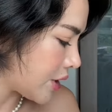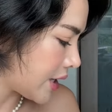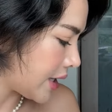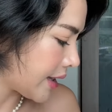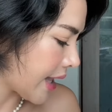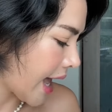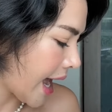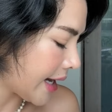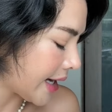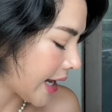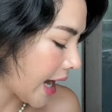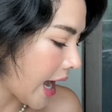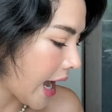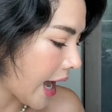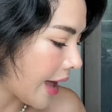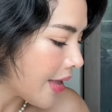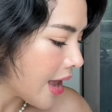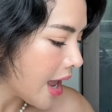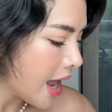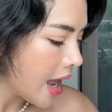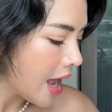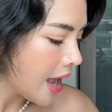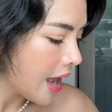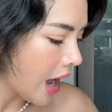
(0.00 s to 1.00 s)
นินได้นะคะ
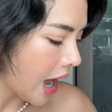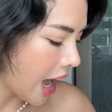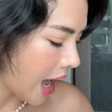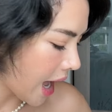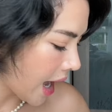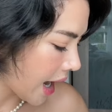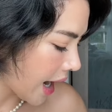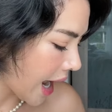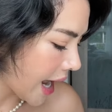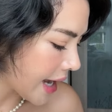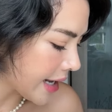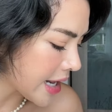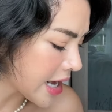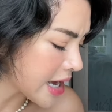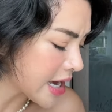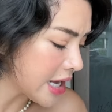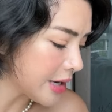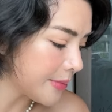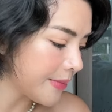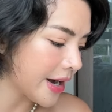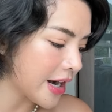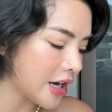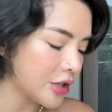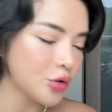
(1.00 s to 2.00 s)
อ่าใครที่กิน
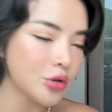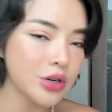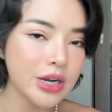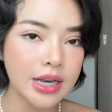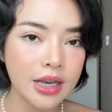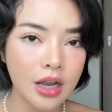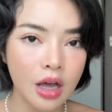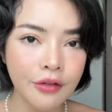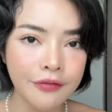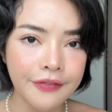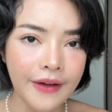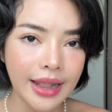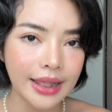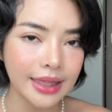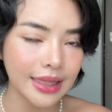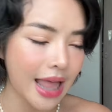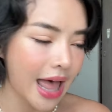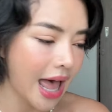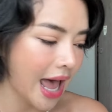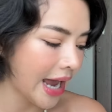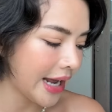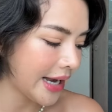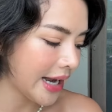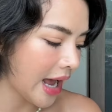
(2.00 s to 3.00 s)
เมลาโทนินแล้วฝัน
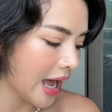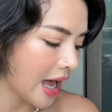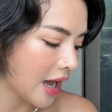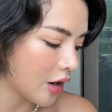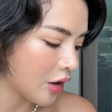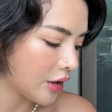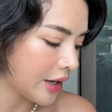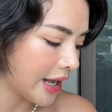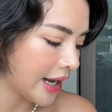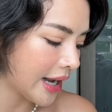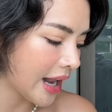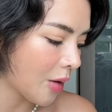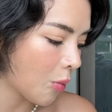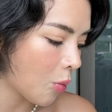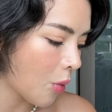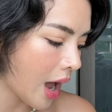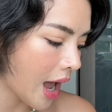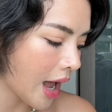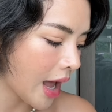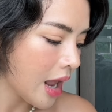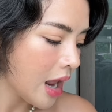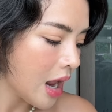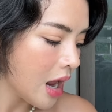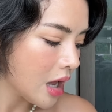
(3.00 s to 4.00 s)
ร้ายนะคะ ก็แนะนำว่า
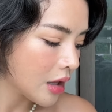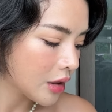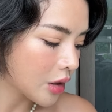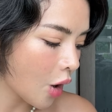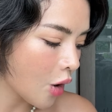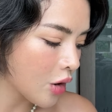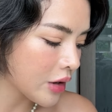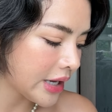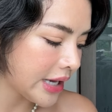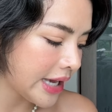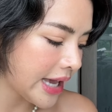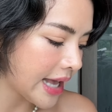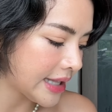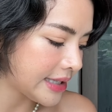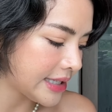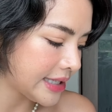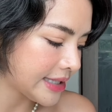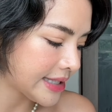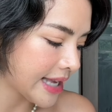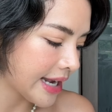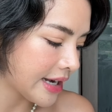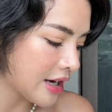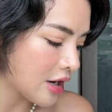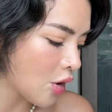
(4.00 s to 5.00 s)
ต้องเคลียร์จิต
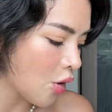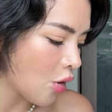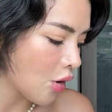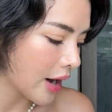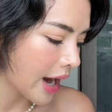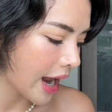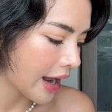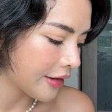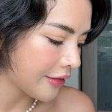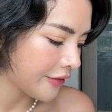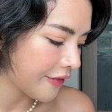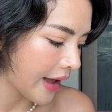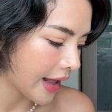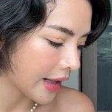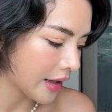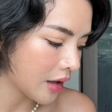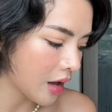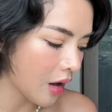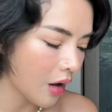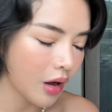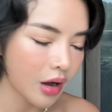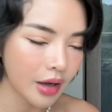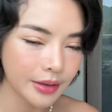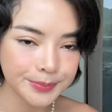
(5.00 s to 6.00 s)
ใจเรื่องของการฝัน
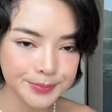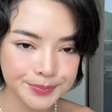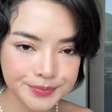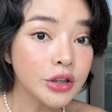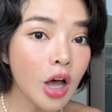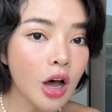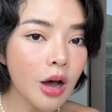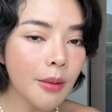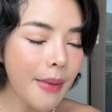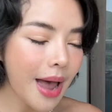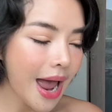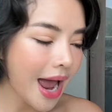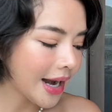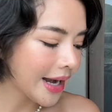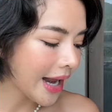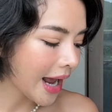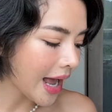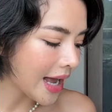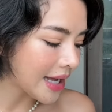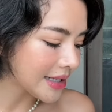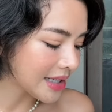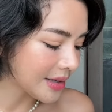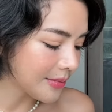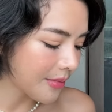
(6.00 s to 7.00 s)
ก่อน ต่อมานะ
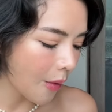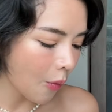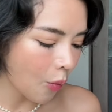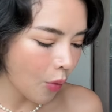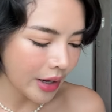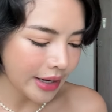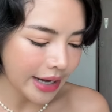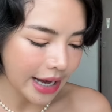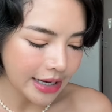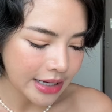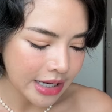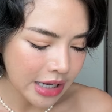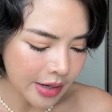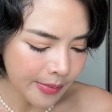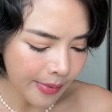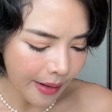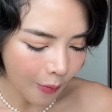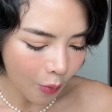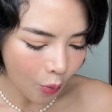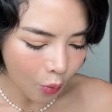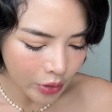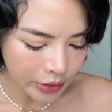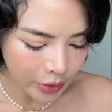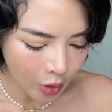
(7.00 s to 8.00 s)
คะ สำหรับวันไหนที่แบบ
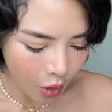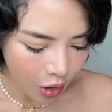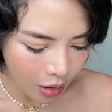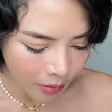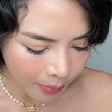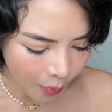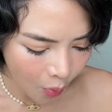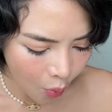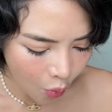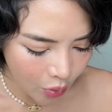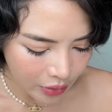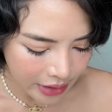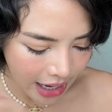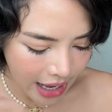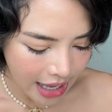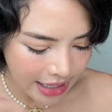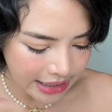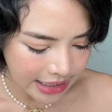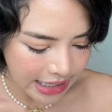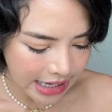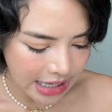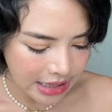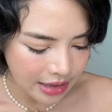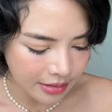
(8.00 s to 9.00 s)
อุ้ยท้องผูกนะคะ
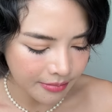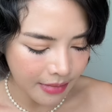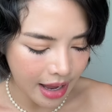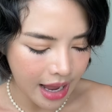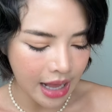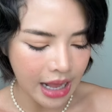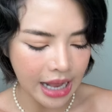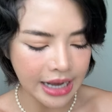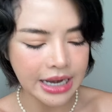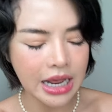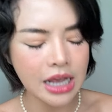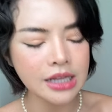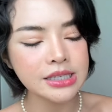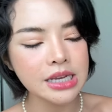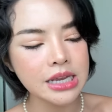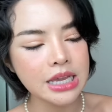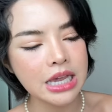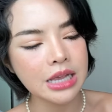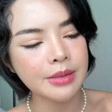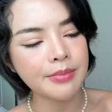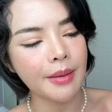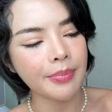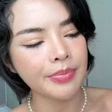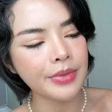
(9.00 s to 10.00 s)
กินมาอันนี้จะ
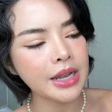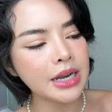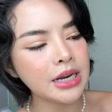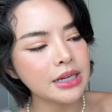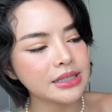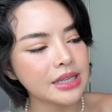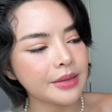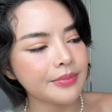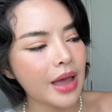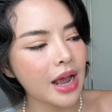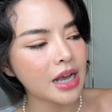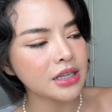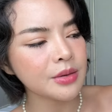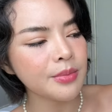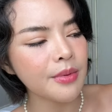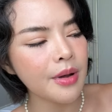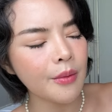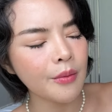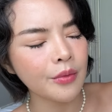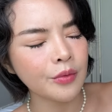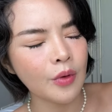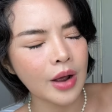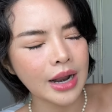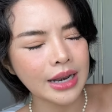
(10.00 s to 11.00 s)
กินแบบในหนึ่งสัปดาห์ก็จะประ
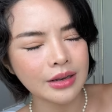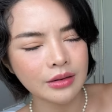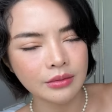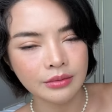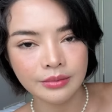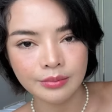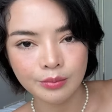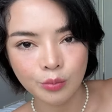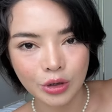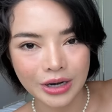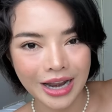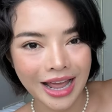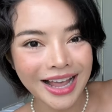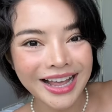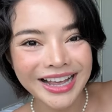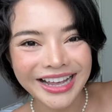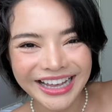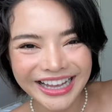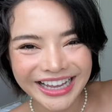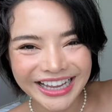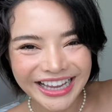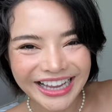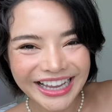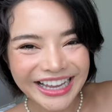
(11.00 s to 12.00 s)
มาณวันหมดละ
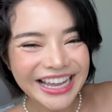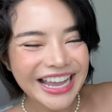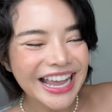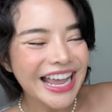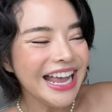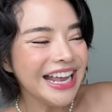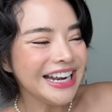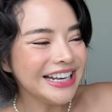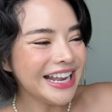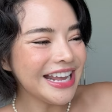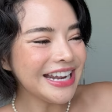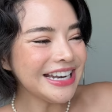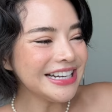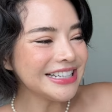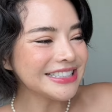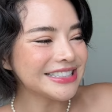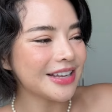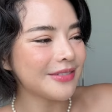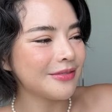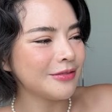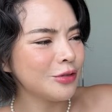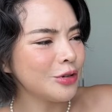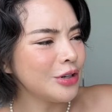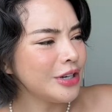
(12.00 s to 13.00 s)
ในหนึ่ง
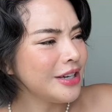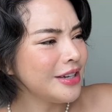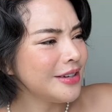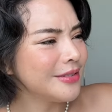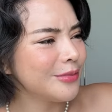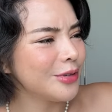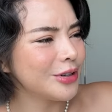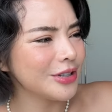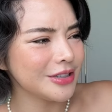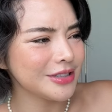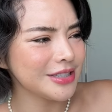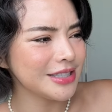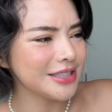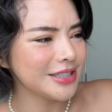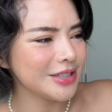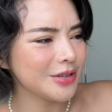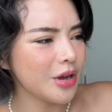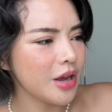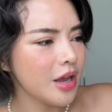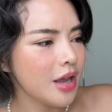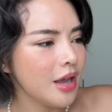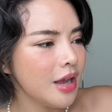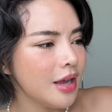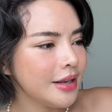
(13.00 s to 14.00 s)
สัปอุ้ยหมดละสจริ
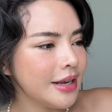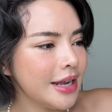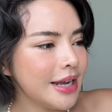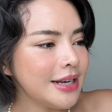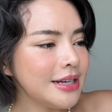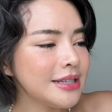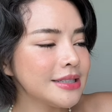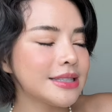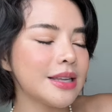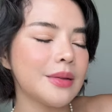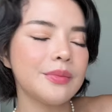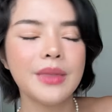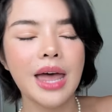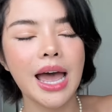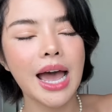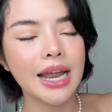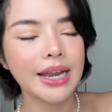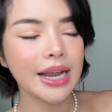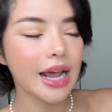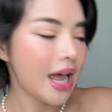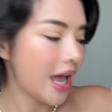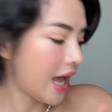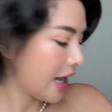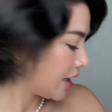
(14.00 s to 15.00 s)
งในหนึ่งสัปดาห์
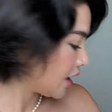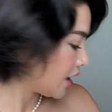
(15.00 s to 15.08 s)
นะคะอัน